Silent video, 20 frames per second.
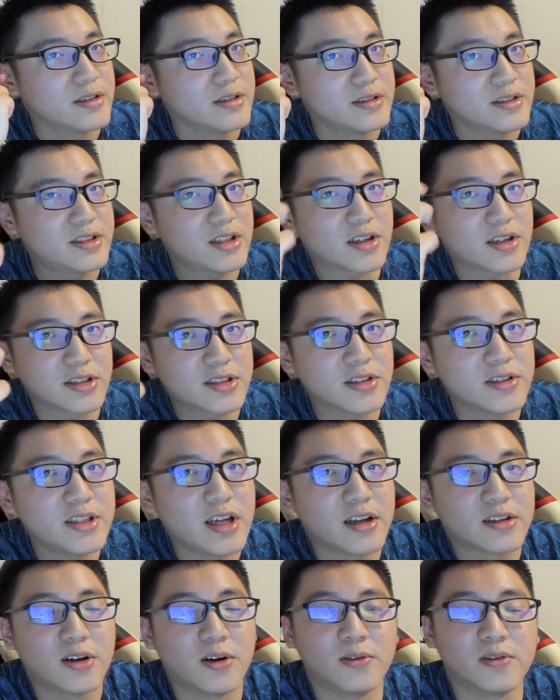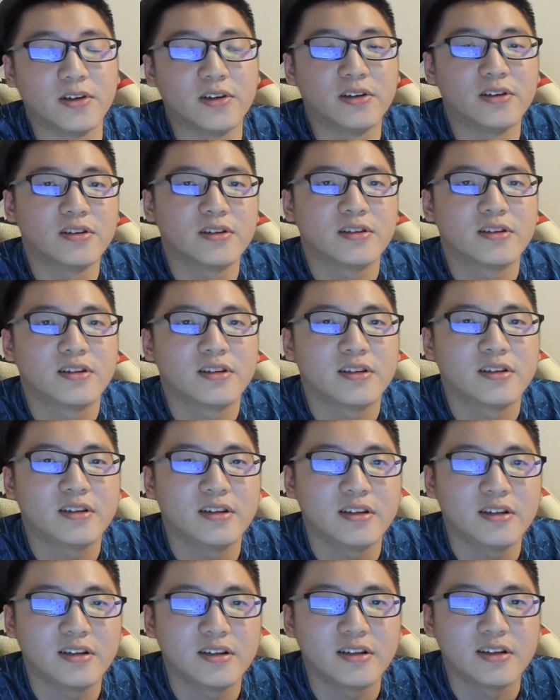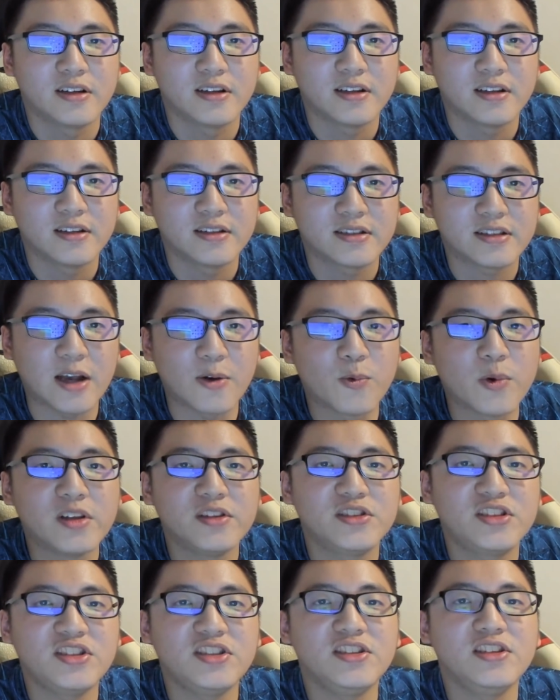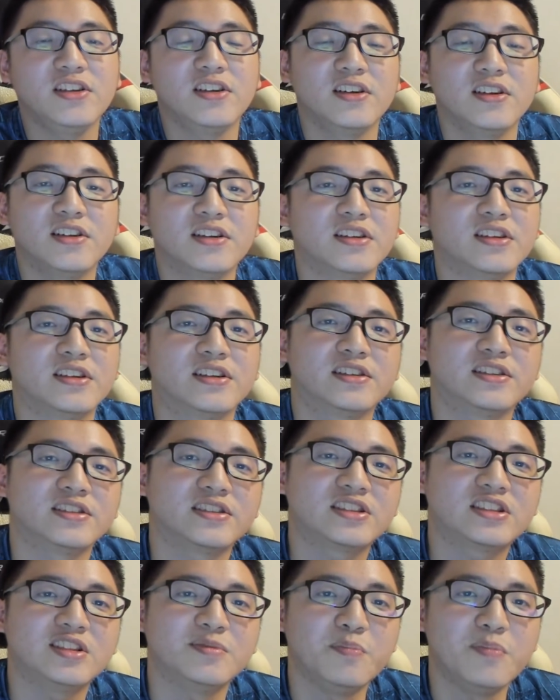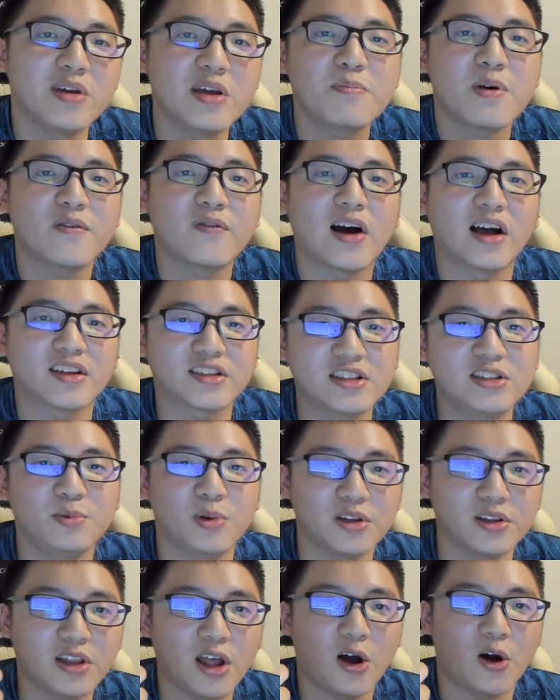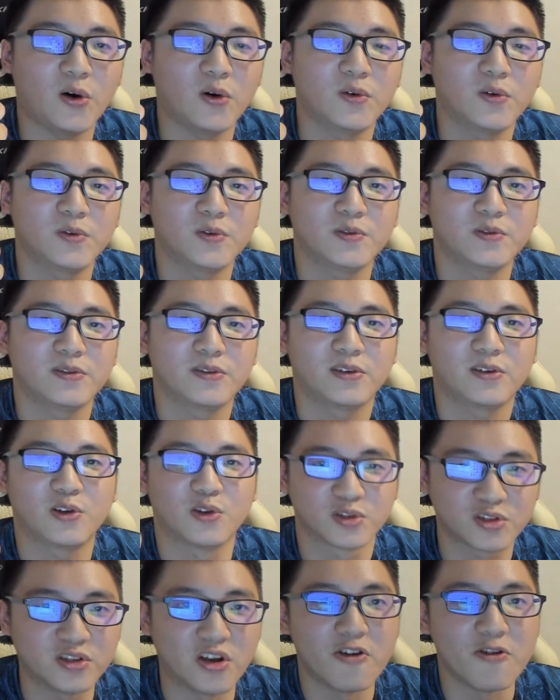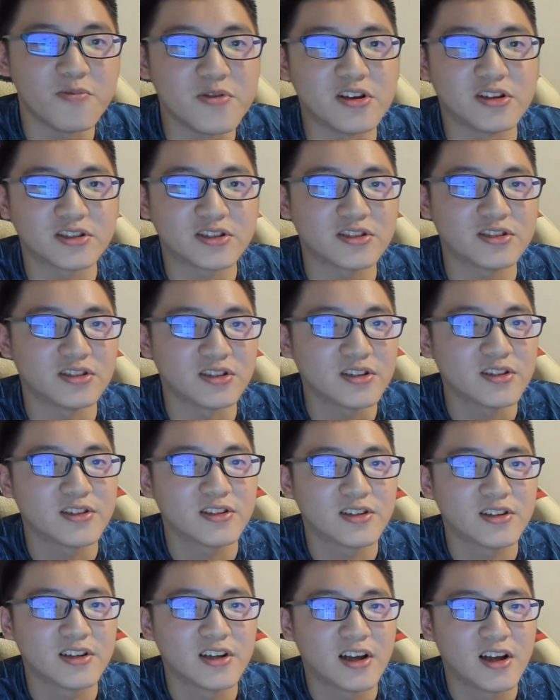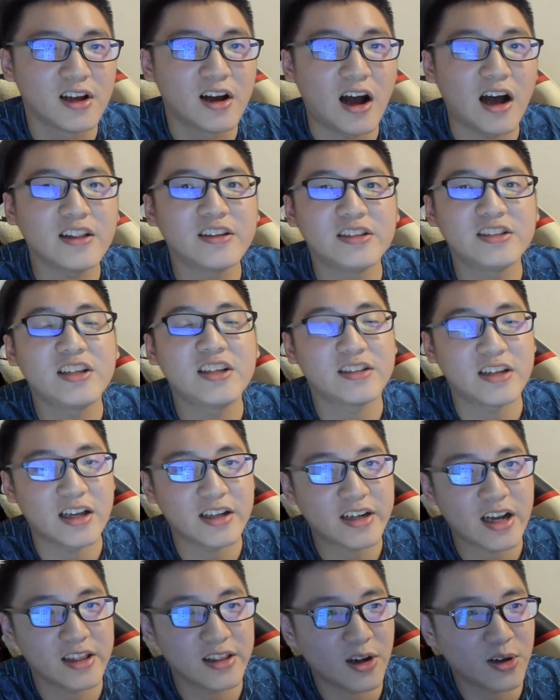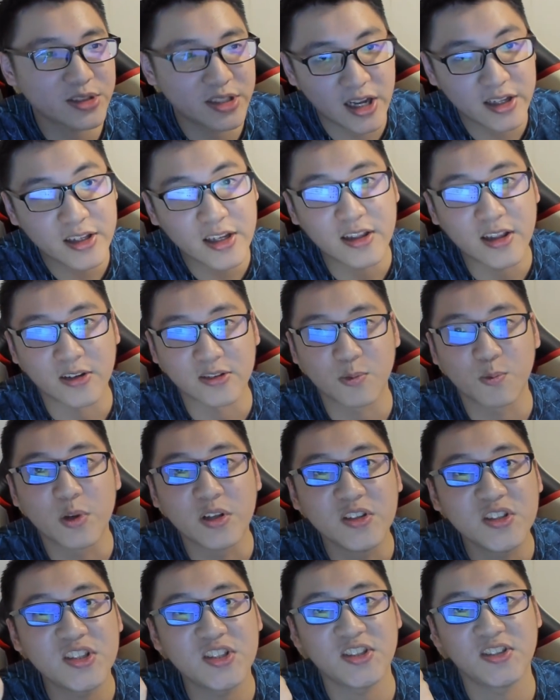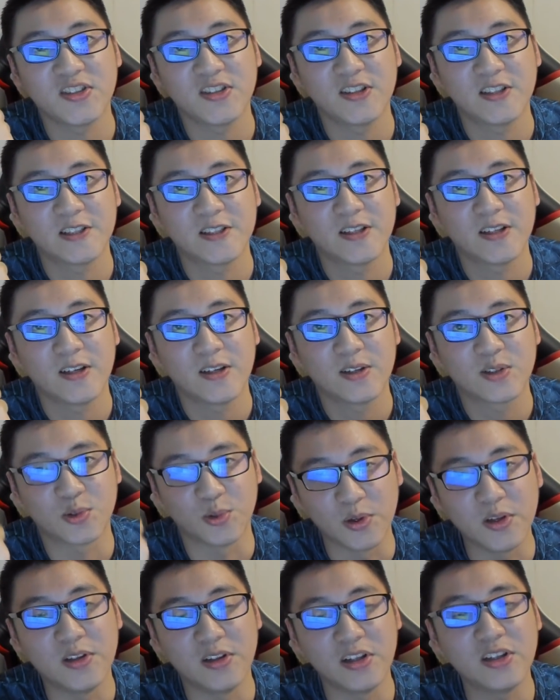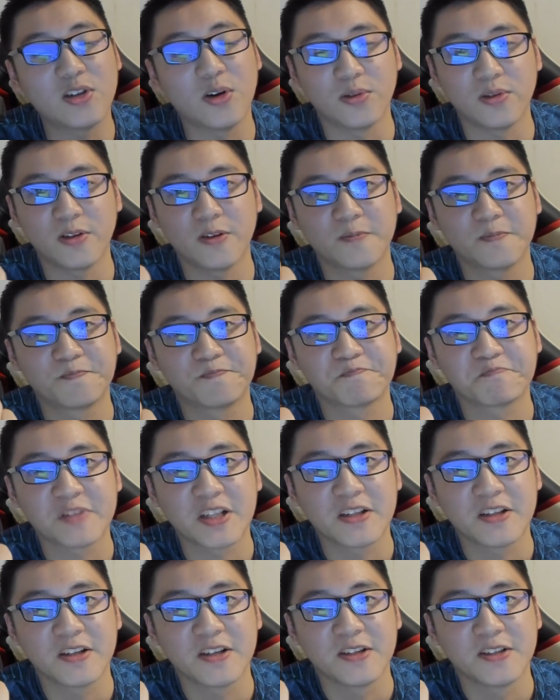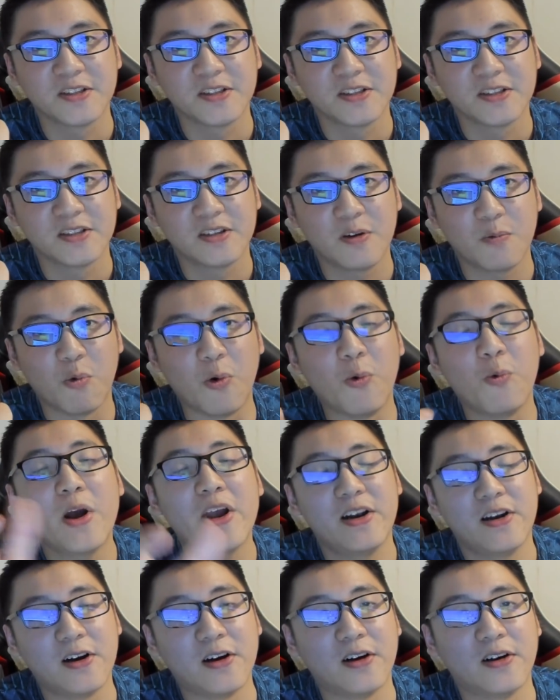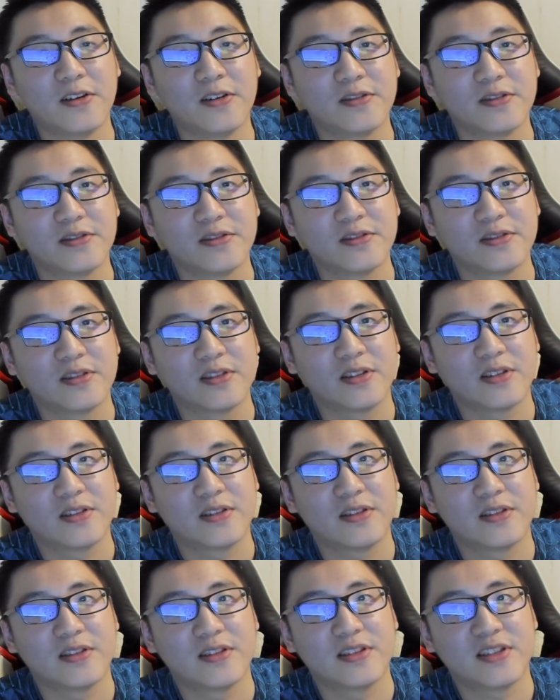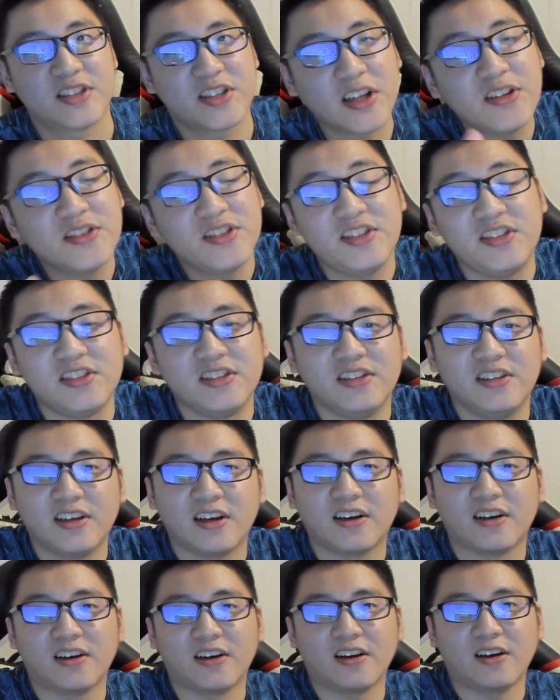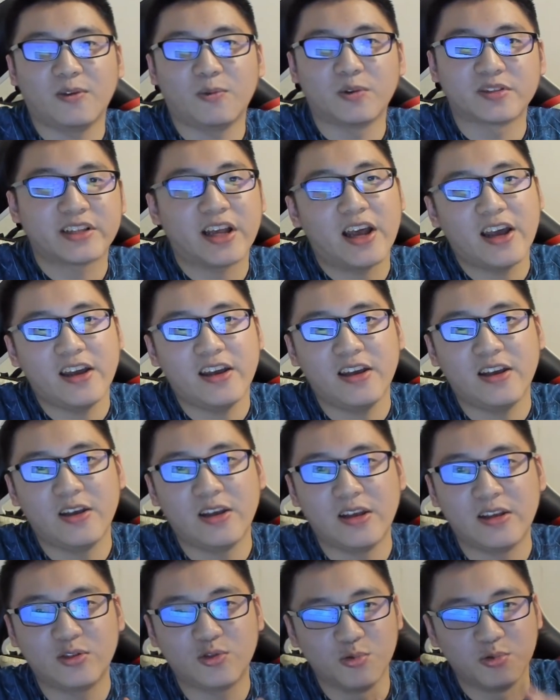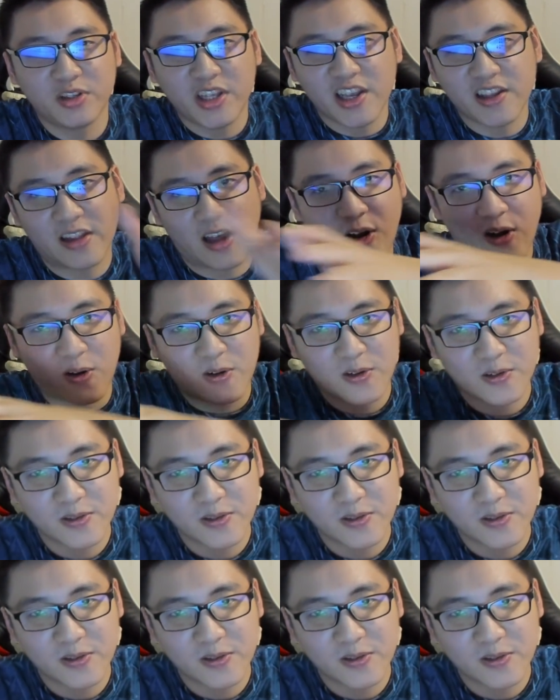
这个摄像头呢，在 Win 七是没办法支援到六十 FPS 啊！你现在看到这台电脑是 Win 十，所以你懂的。我为了升级啊，我在主电脑